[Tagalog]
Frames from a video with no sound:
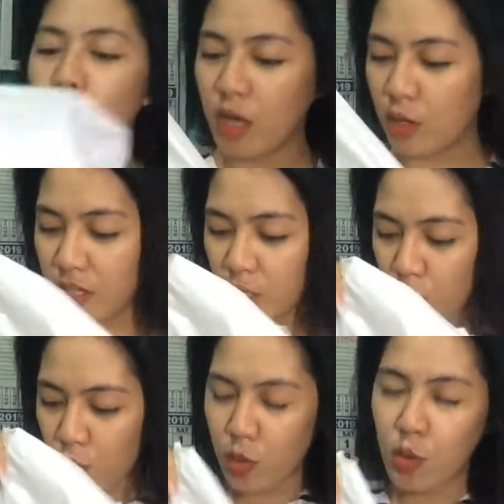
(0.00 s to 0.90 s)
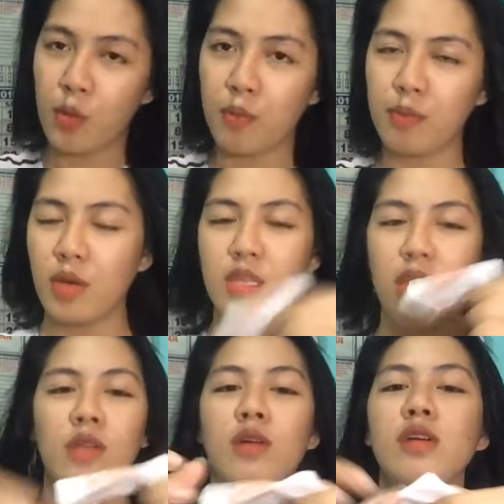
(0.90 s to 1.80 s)
Yung ano, dito yung tawag
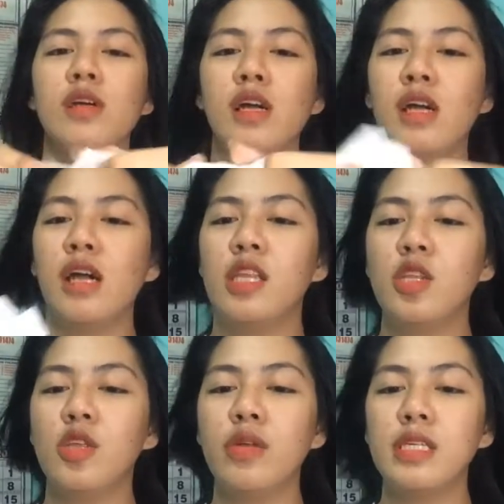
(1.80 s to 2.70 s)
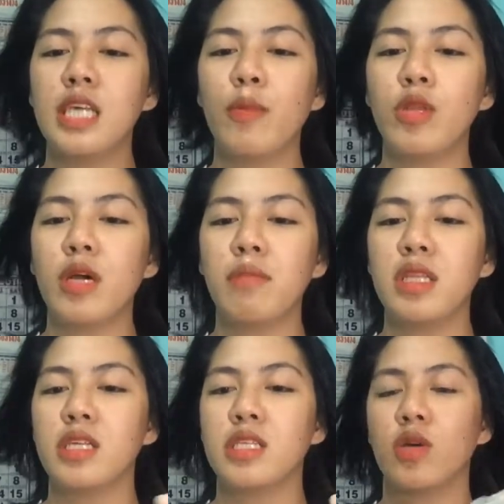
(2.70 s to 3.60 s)
niya to. Nandito yung resibo ng
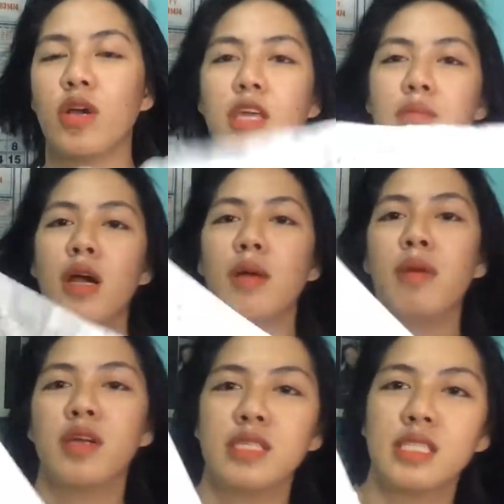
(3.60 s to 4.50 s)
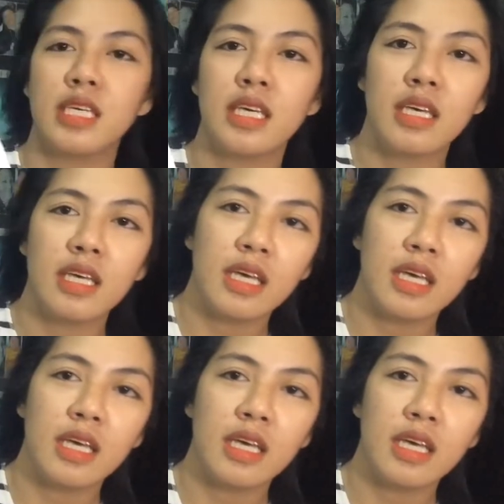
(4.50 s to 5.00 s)
minis. So, ayan mga Mars. Ayan.